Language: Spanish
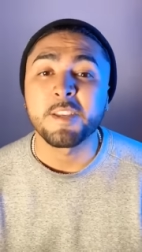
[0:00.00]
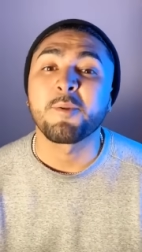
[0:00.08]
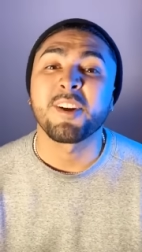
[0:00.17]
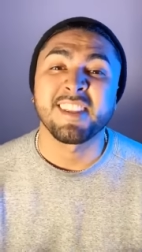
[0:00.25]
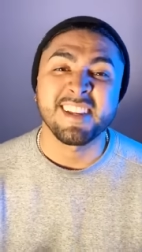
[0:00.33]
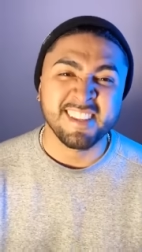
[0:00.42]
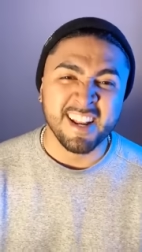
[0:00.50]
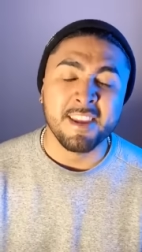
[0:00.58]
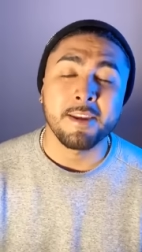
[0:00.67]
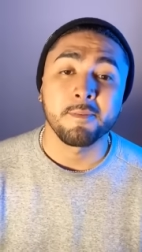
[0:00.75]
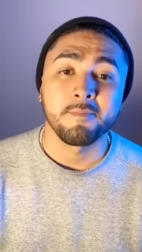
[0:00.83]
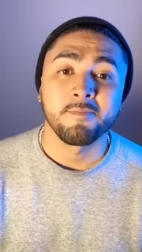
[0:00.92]
Es porque te
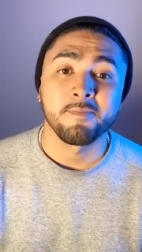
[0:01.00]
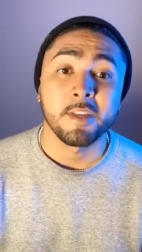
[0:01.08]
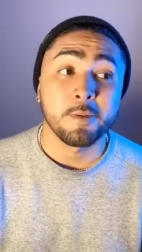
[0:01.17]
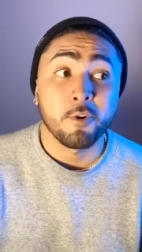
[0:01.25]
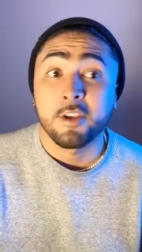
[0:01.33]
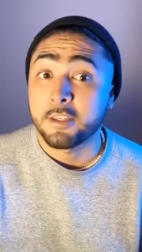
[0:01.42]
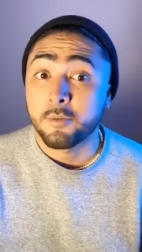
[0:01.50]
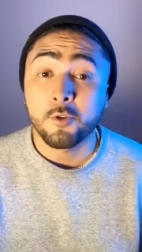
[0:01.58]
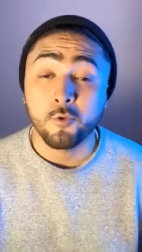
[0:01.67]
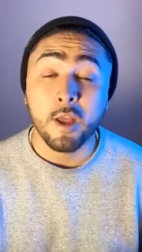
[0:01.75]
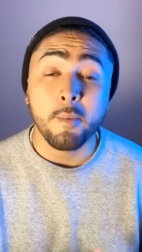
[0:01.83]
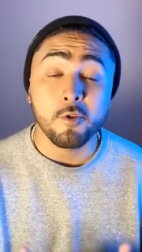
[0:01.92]
extraña. Es porque te has
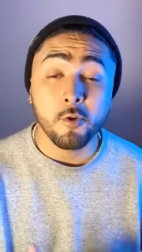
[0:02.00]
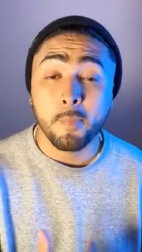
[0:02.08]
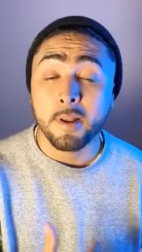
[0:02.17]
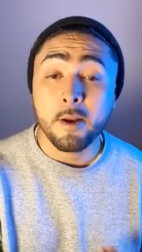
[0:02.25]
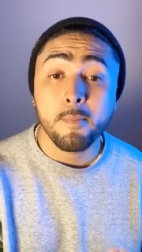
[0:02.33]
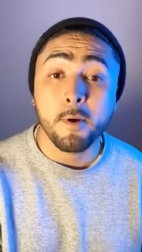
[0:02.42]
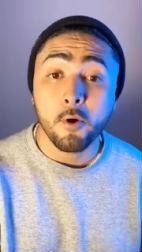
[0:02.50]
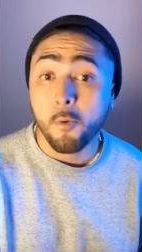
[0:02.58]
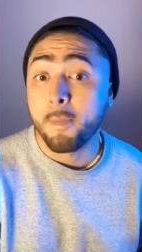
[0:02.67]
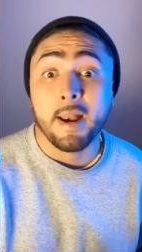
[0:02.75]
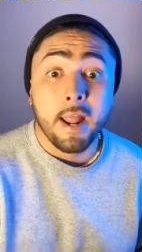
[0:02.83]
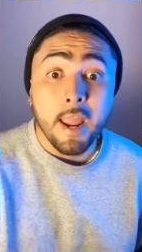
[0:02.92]
vuelto un hábito para él o
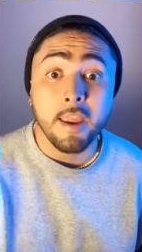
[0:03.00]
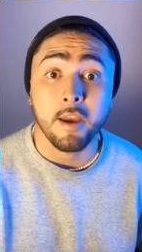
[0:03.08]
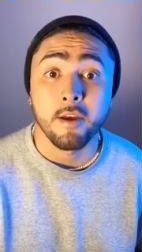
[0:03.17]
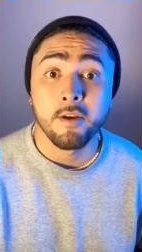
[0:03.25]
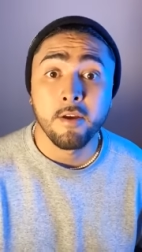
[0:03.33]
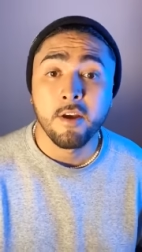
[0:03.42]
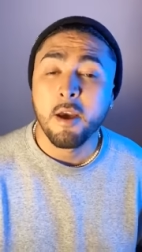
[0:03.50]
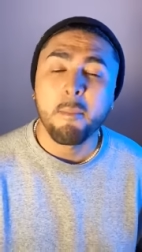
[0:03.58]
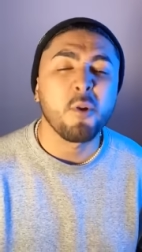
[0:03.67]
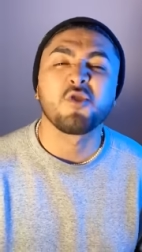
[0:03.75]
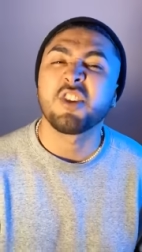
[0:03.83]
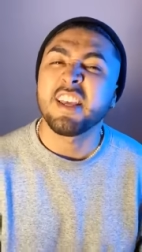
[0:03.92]
para ella.
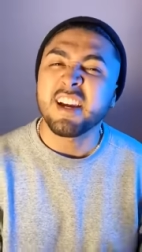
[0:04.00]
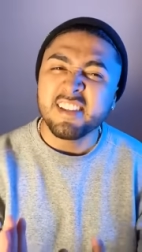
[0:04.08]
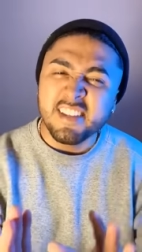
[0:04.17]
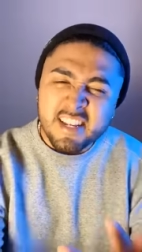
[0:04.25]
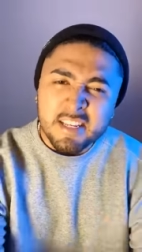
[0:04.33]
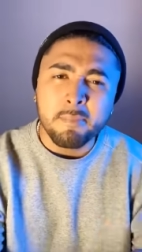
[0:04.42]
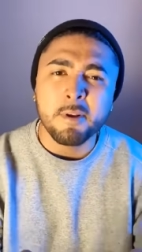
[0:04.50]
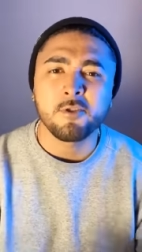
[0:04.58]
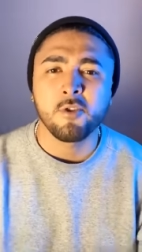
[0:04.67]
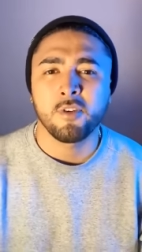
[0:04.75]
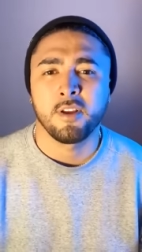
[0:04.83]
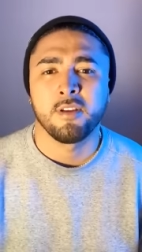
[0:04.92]
Pero si dejas ir a esa
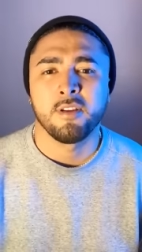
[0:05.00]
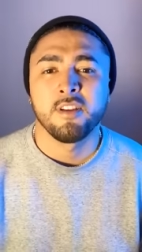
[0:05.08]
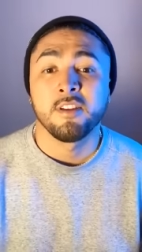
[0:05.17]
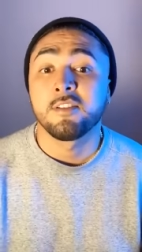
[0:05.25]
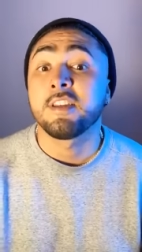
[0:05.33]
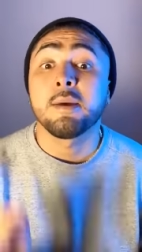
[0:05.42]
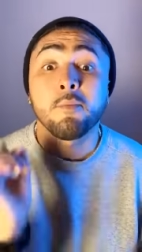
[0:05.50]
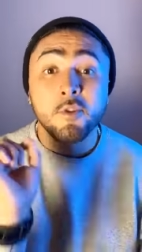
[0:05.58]
persona, si